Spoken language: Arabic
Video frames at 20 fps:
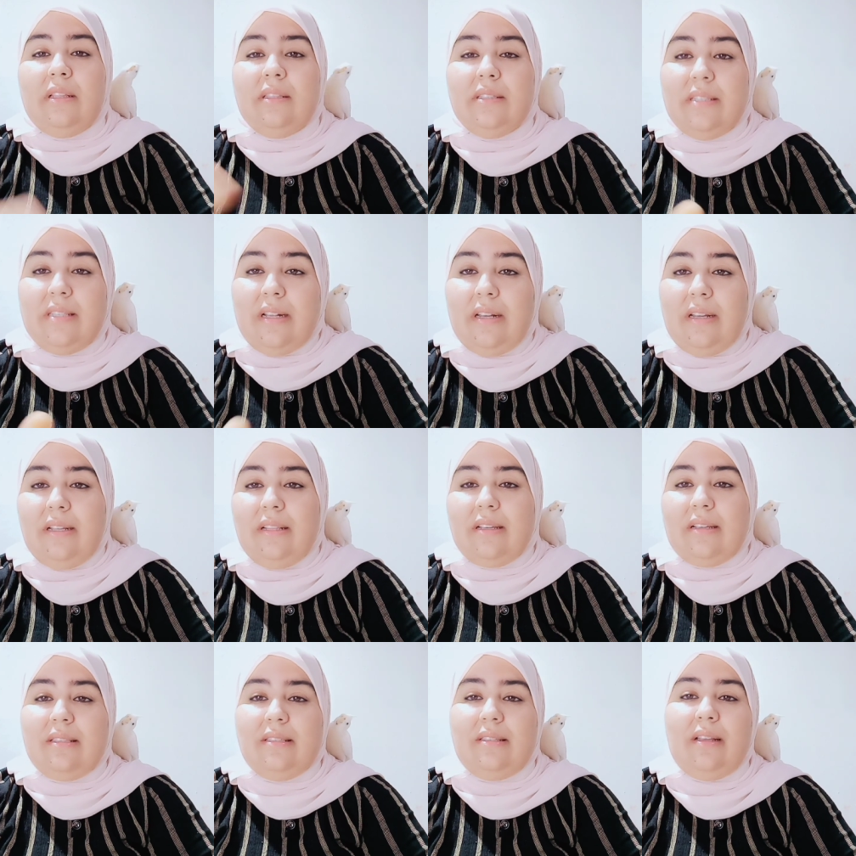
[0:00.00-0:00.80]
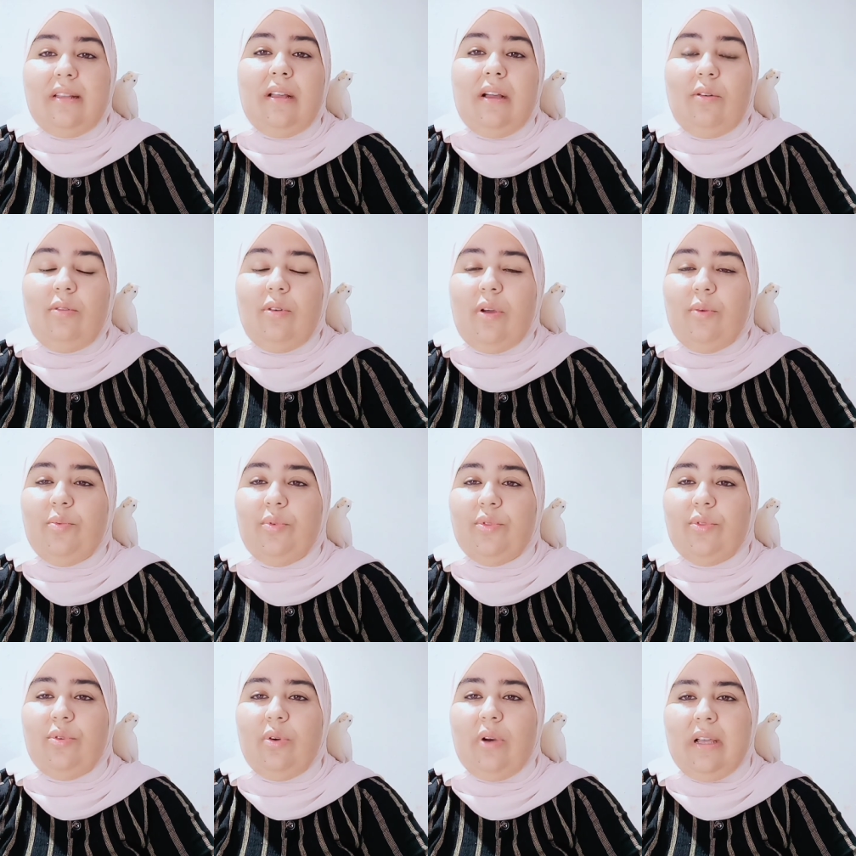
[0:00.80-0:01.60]
زرع الكتان او
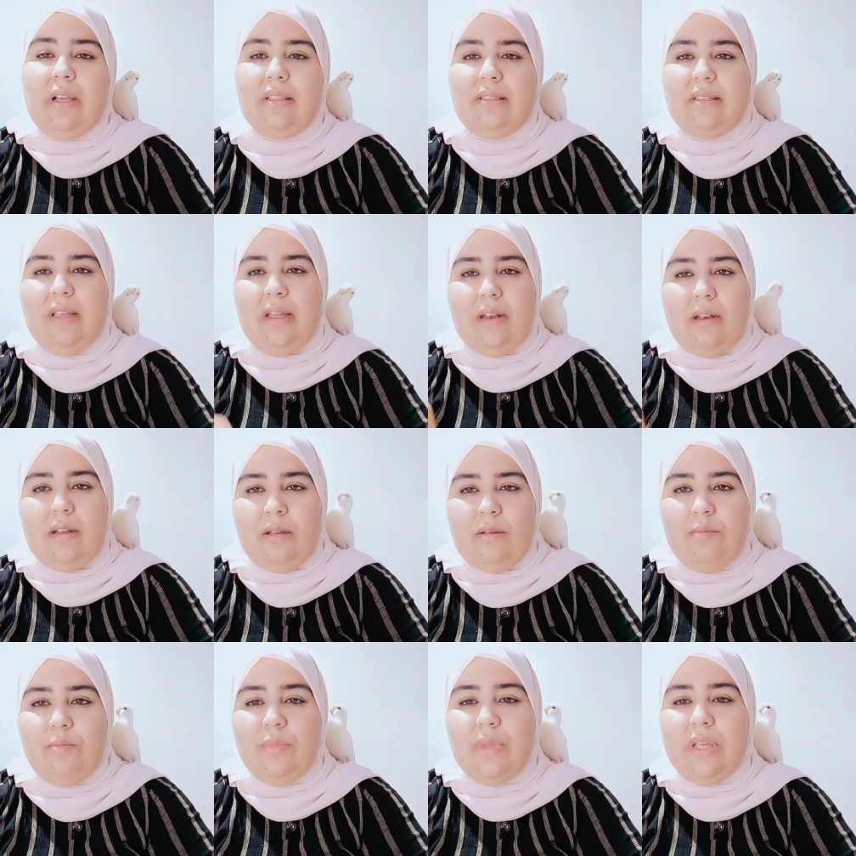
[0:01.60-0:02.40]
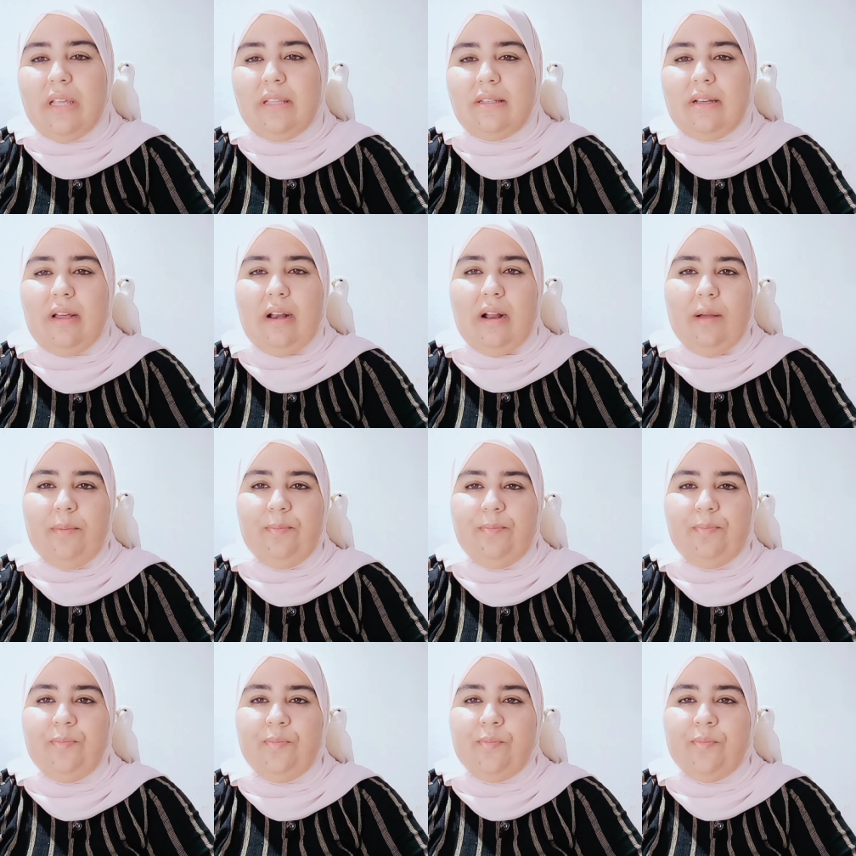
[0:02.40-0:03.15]
بذور الكتان 100 غرام